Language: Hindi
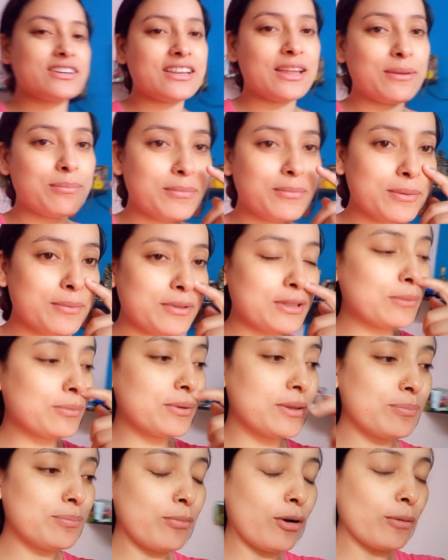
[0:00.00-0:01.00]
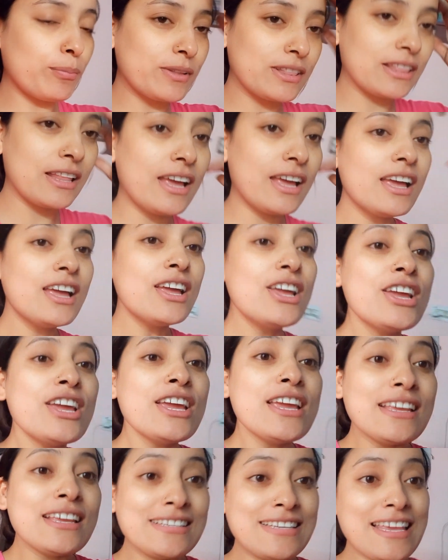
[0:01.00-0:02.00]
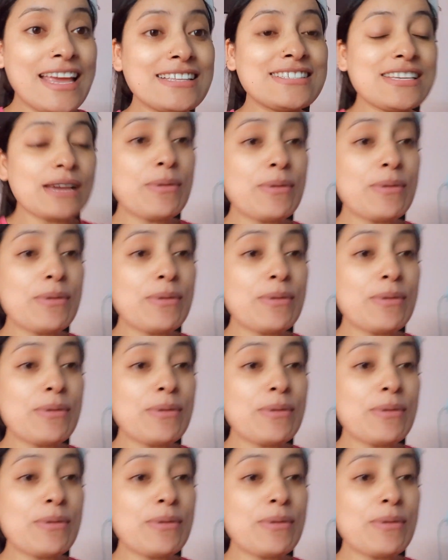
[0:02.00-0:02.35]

टाइप में मतलब ये बहुत पतला है ये जब ही